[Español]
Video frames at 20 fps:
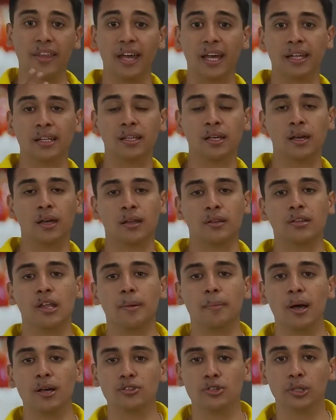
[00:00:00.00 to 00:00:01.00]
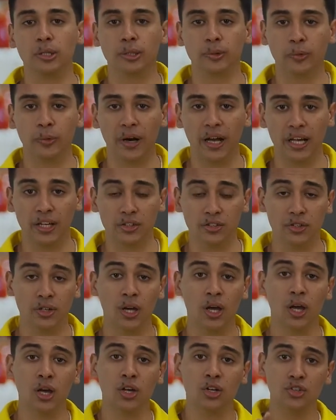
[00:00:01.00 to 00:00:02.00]
bares, es decir, 10
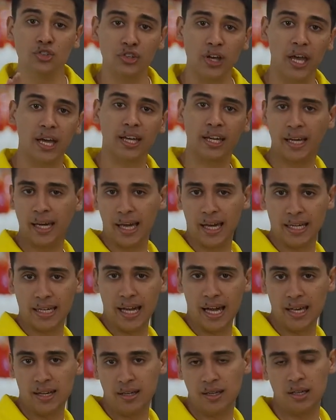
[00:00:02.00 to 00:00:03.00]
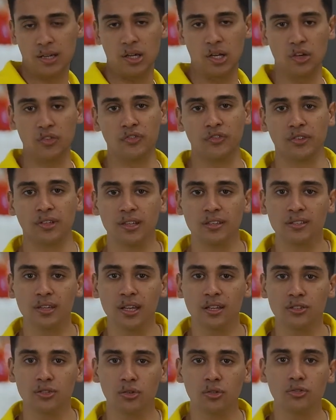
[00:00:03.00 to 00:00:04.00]
veces más que el
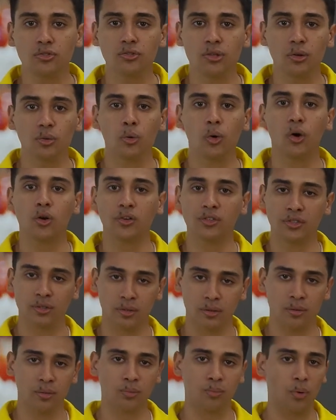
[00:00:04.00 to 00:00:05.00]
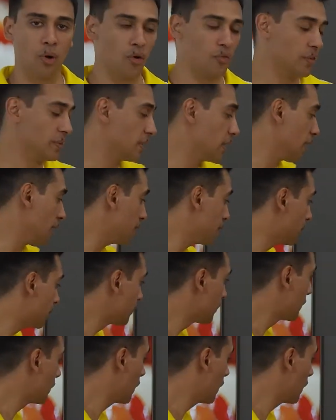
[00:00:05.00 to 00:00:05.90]
rango de medición. Me